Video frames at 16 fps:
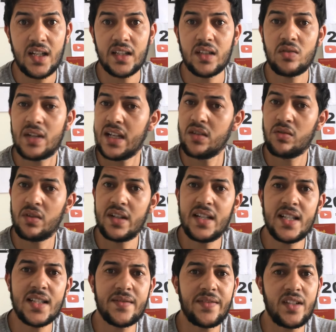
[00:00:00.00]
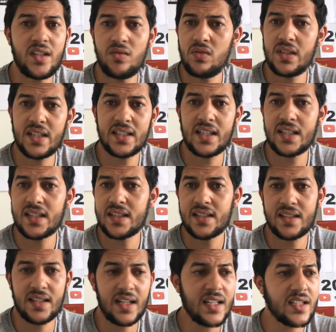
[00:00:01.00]
دونك هادوك الناس في الاول تقدر
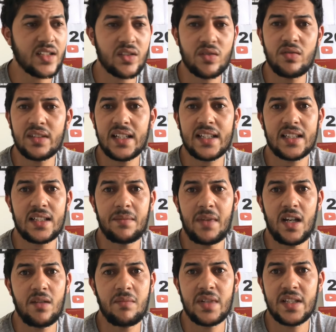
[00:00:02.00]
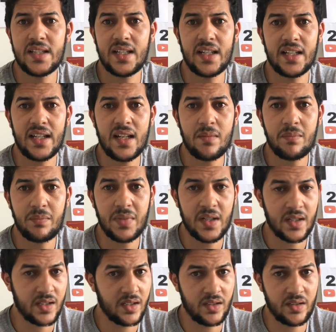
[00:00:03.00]
غير تكونتاكت معاهم مثلا غير
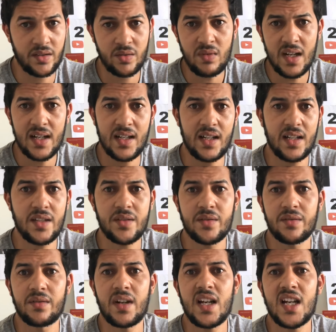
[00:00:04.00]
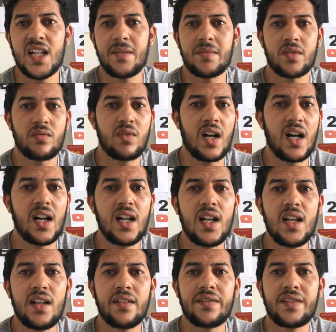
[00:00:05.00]
بار سوا انستغرام سوا
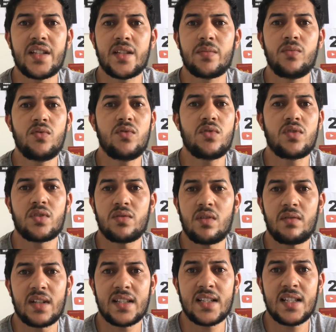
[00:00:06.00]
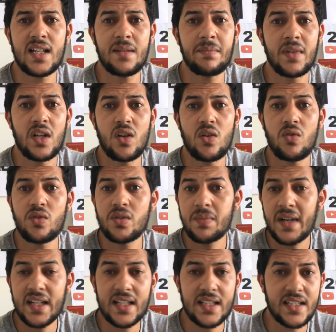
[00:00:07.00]
فيسبوك سوا واتساب
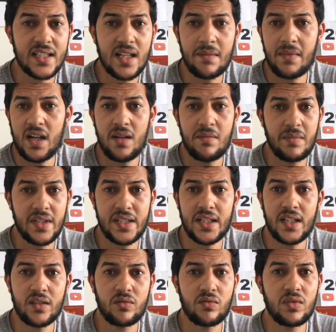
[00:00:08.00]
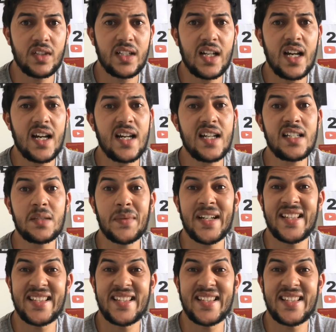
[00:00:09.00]
وتبقى كتهضر معاهم مثلا كل نهار تبقى